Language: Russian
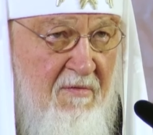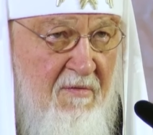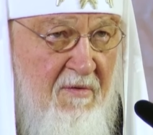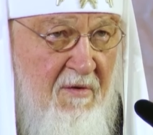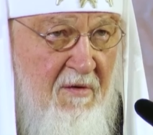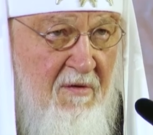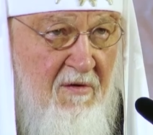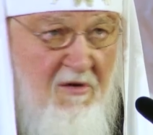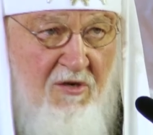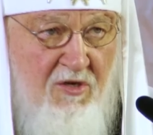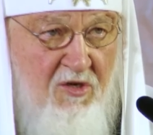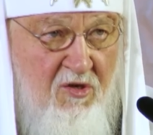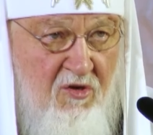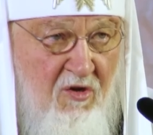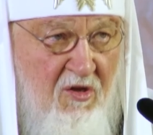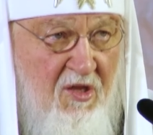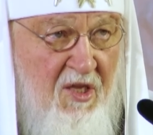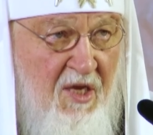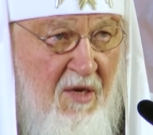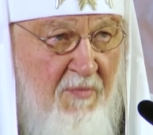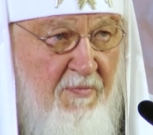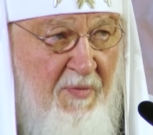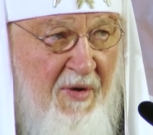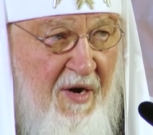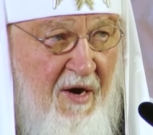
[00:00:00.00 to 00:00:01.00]

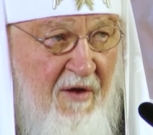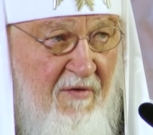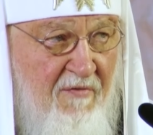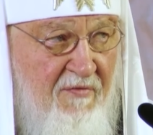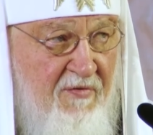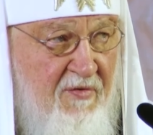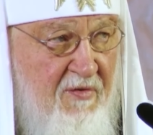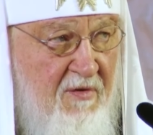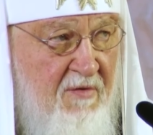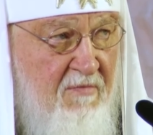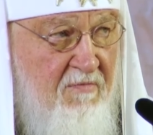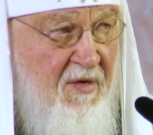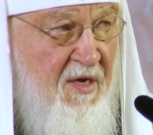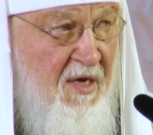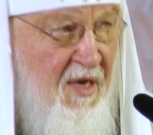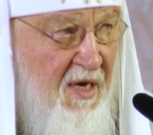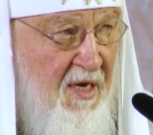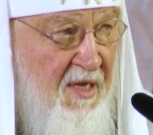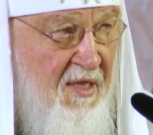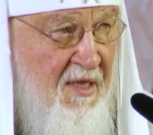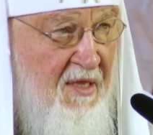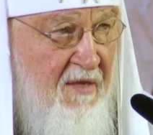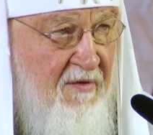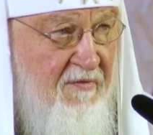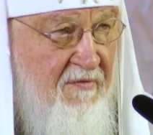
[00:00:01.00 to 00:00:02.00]
лишенных прав
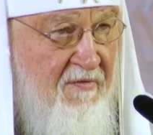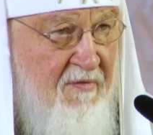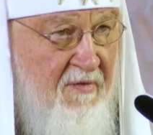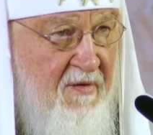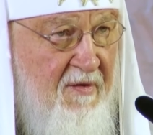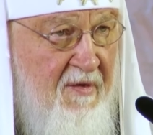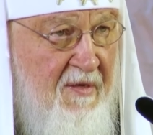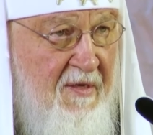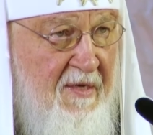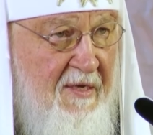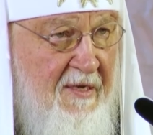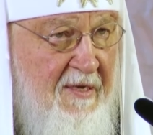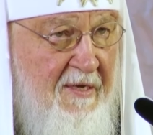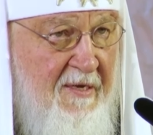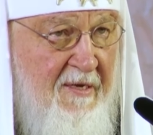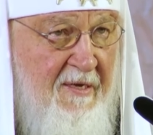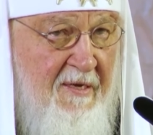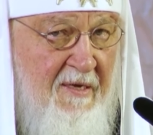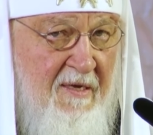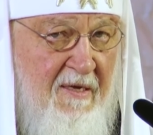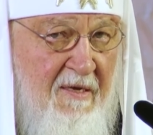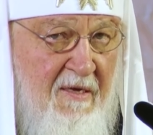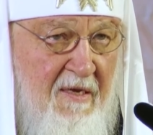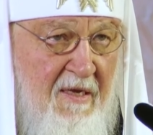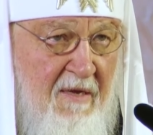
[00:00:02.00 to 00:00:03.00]
мигрантов.
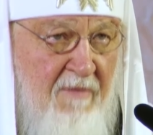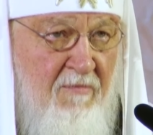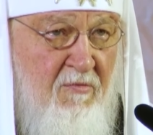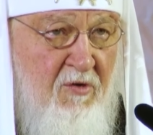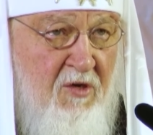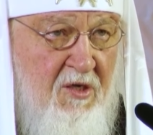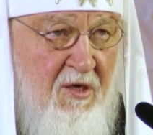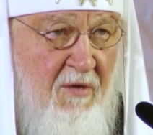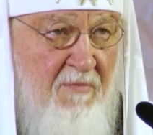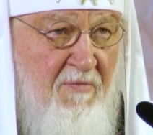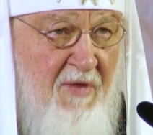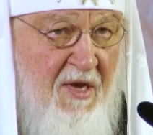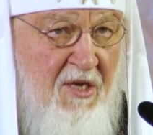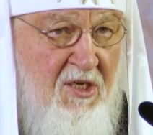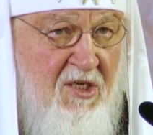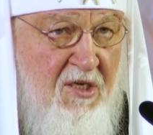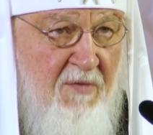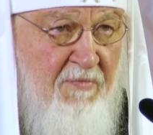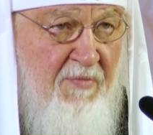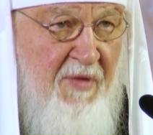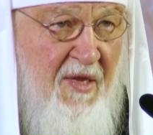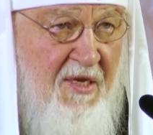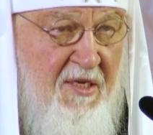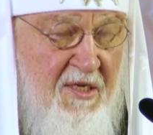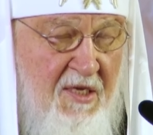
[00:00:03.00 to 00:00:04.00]
Им можно меньше
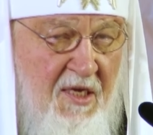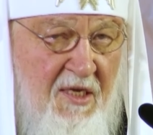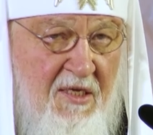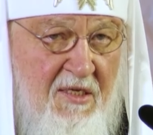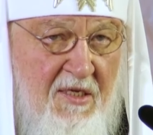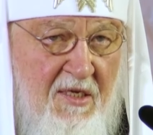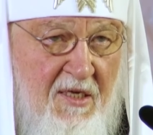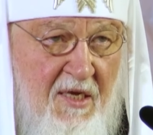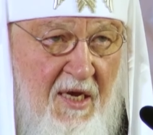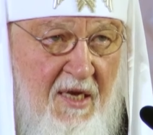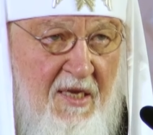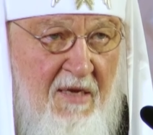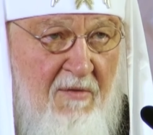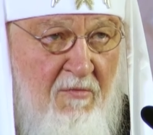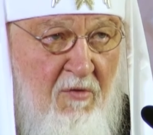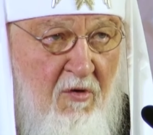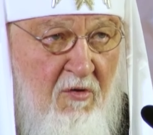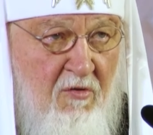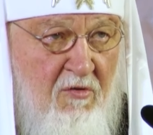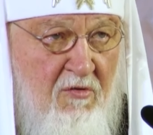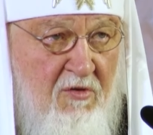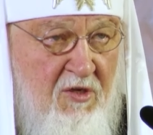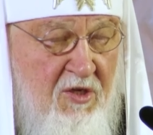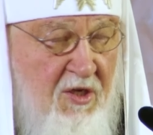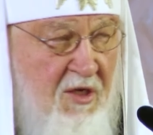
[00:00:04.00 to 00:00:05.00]
платить, они
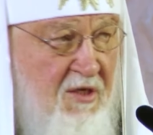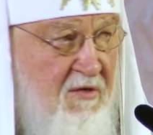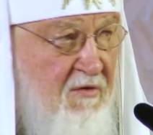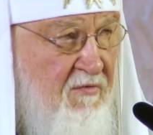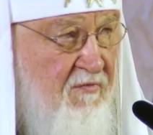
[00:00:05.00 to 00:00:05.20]
могут жить